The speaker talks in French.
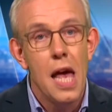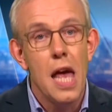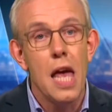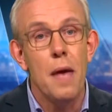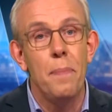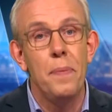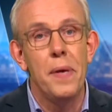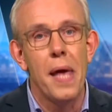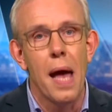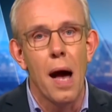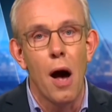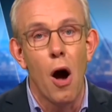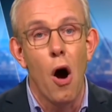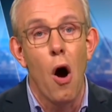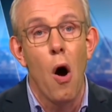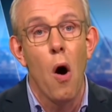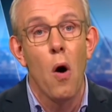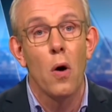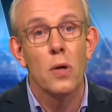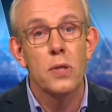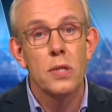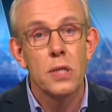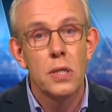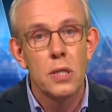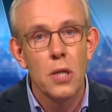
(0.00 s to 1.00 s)
eh bien,
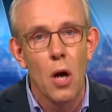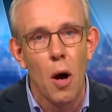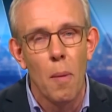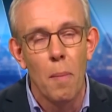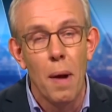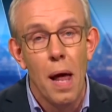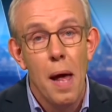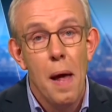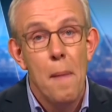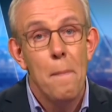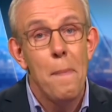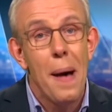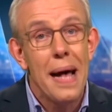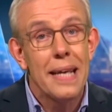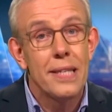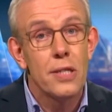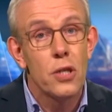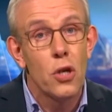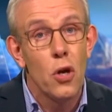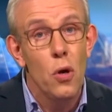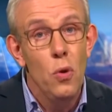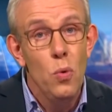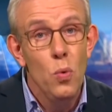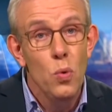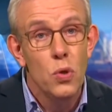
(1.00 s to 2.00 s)
ensemble, parce
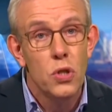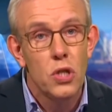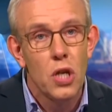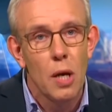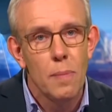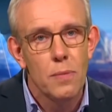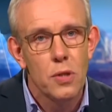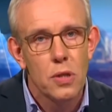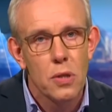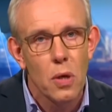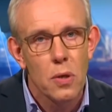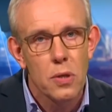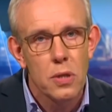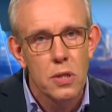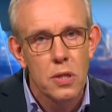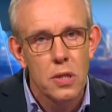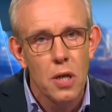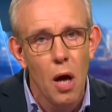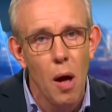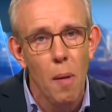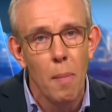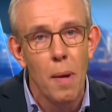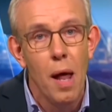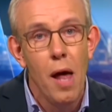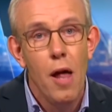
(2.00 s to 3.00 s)
que nous sommes
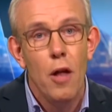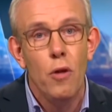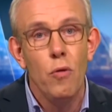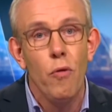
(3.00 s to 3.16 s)
ensemble,